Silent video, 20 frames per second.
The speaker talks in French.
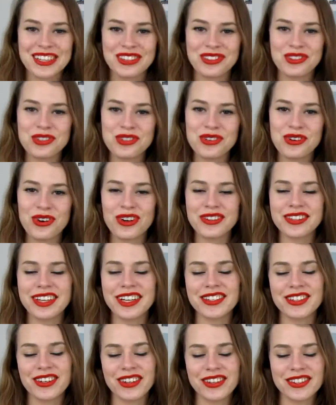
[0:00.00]
Toujours en
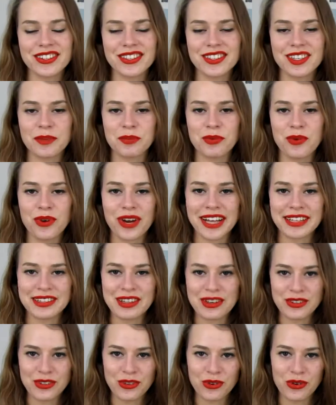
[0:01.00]
taille 36 et pour
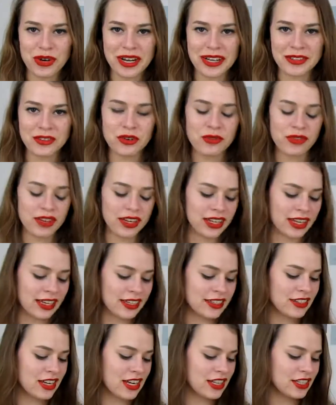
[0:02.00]

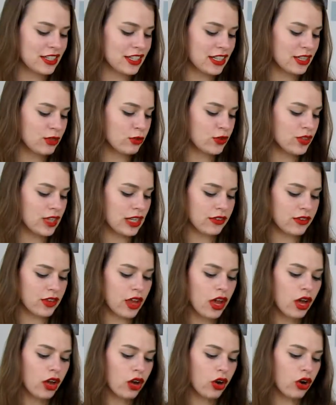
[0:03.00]
14,95€ j'ai acheté donc cette
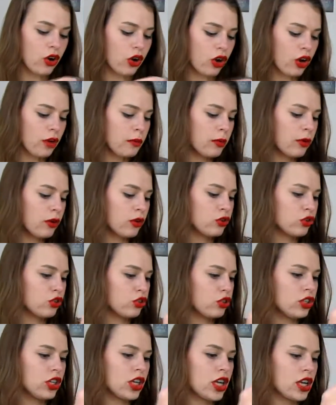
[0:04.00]
robe
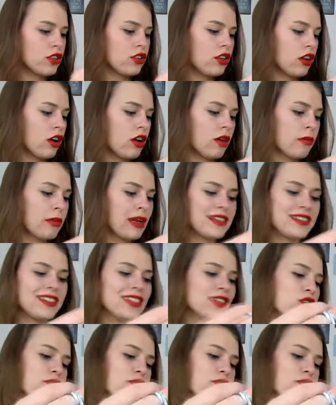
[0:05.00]
qui est un basique on